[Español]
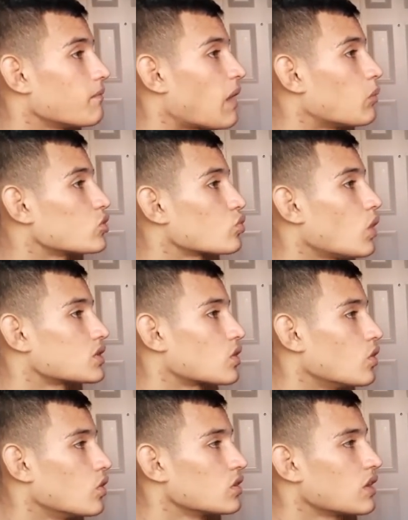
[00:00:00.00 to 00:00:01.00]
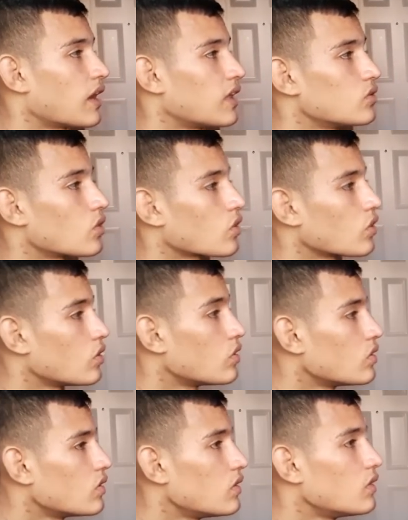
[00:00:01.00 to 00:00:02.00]
Vamos 4-2, ganando
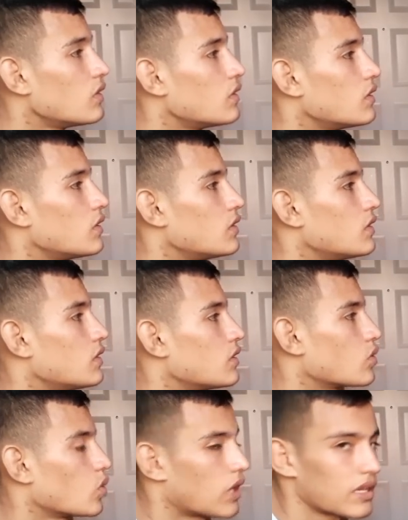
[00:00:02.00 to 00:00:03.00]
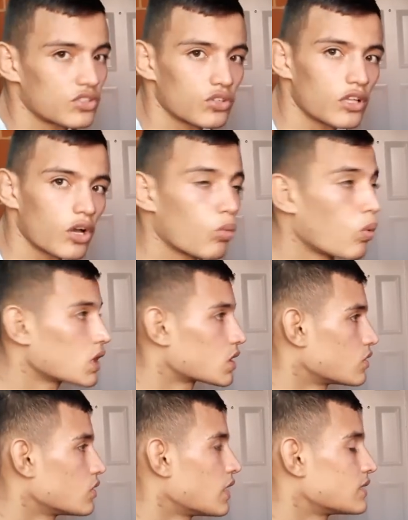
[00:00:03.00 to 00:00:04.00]
rojo con acción de 4.